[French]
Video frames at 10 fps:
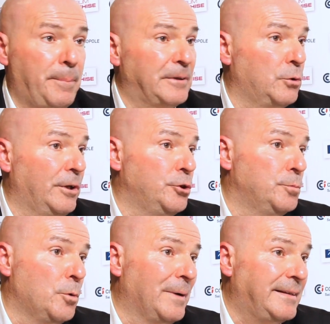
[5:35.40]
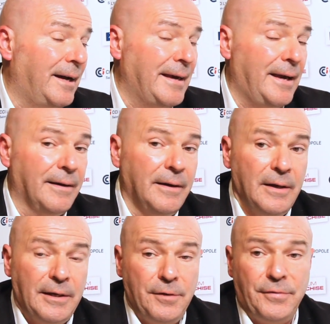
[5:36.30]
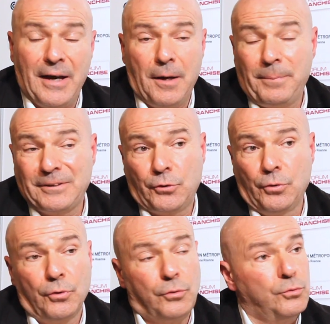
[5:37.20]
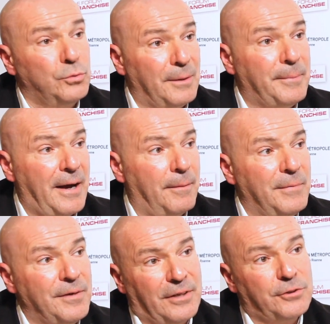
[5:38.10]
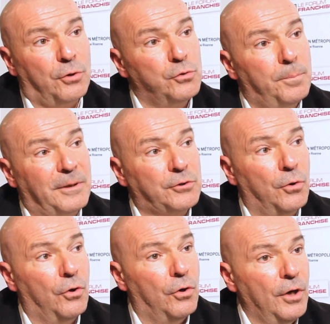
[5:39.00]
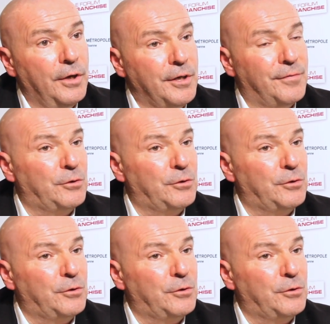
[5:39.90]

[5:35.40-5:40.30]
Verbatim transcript: parce qu'on a du beau matériel, il vient parce que tout est bien, mais il vient surtout parce qu'il va